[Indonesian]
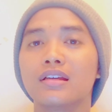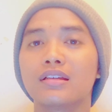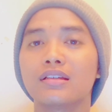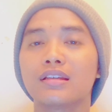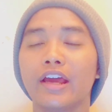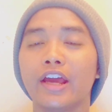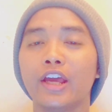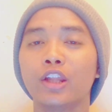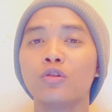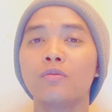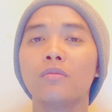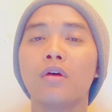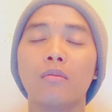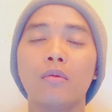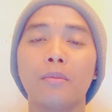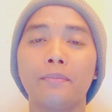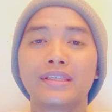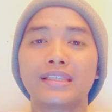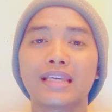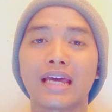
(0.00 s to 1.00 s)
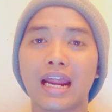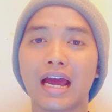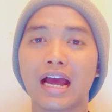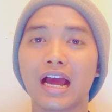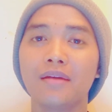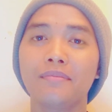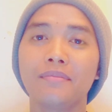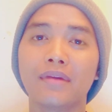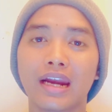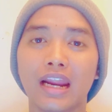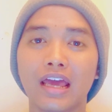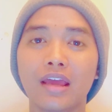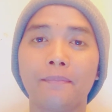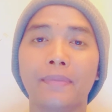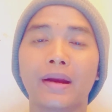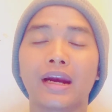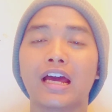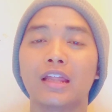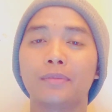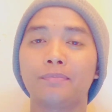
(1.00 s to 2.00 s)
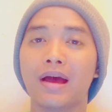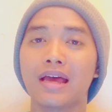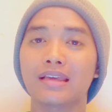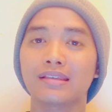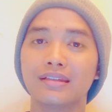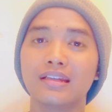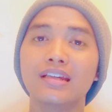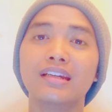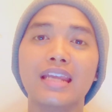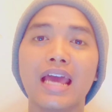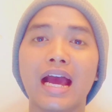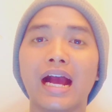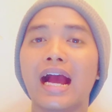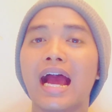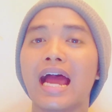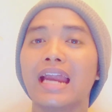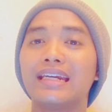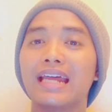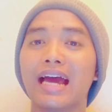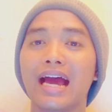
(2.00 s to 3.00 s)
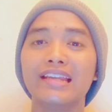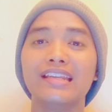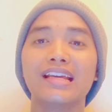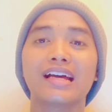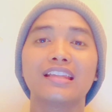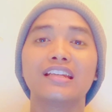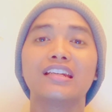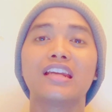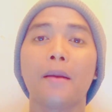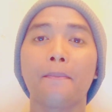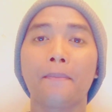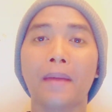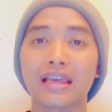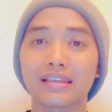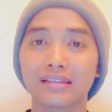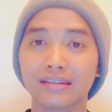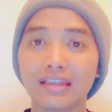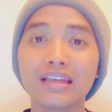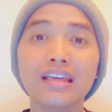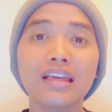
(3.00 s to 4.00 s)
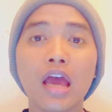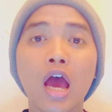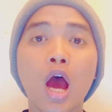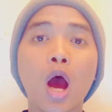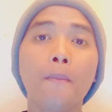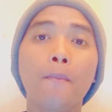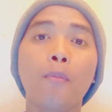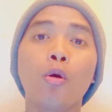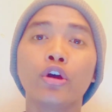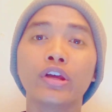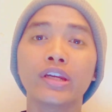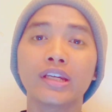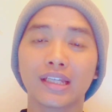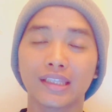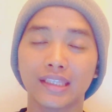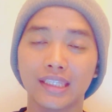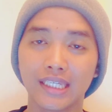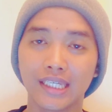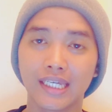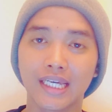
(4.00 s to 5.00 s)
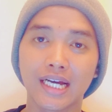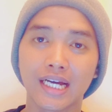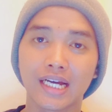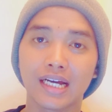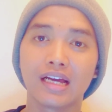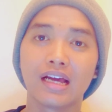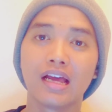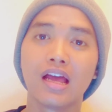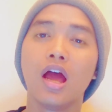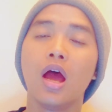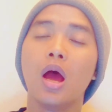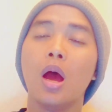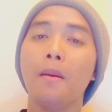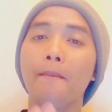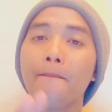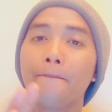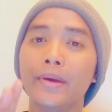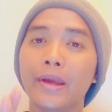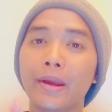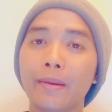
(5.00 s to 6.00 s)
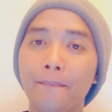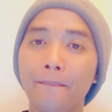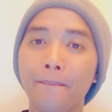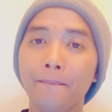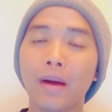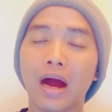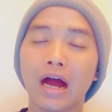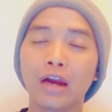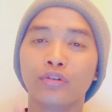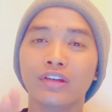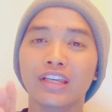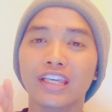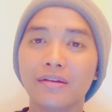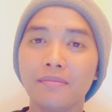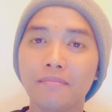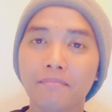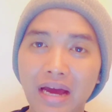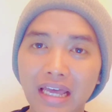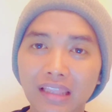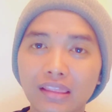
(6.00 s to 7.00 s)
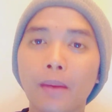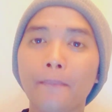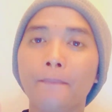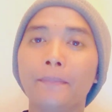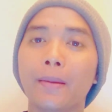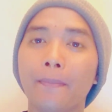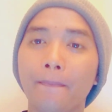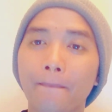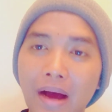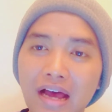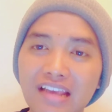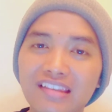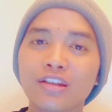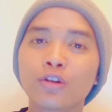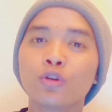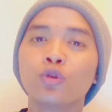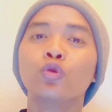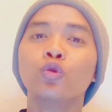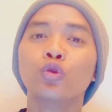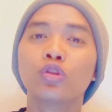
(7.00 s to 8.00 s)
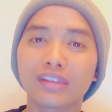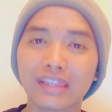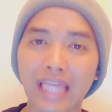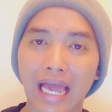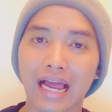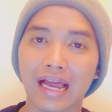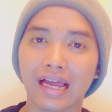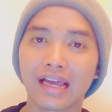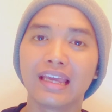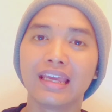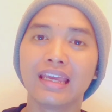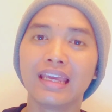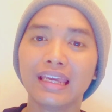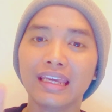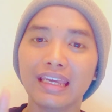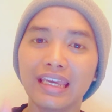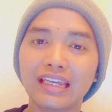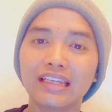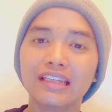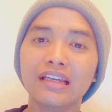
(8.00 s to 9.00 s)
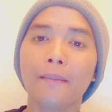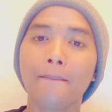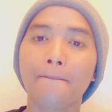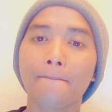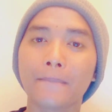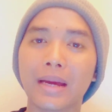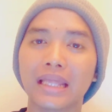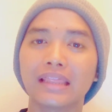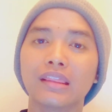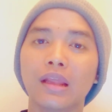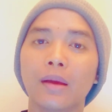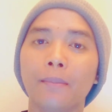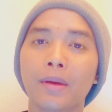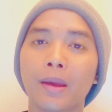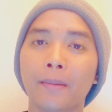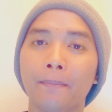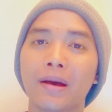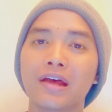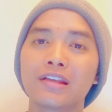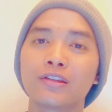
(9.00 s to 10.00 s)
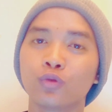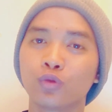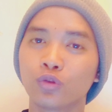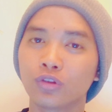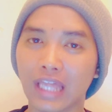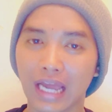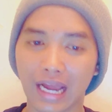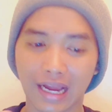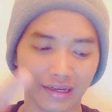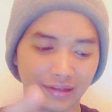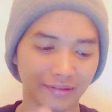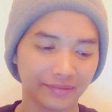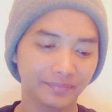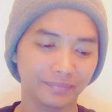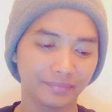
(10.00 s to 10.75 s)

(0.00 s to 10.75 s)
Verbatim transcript: saya itu mau membicarakan mengenai berkat pasti di keadaan yang tidak pasti, poin ketiga. Be hikmat bebas hutang. Hikmat bebas hutang.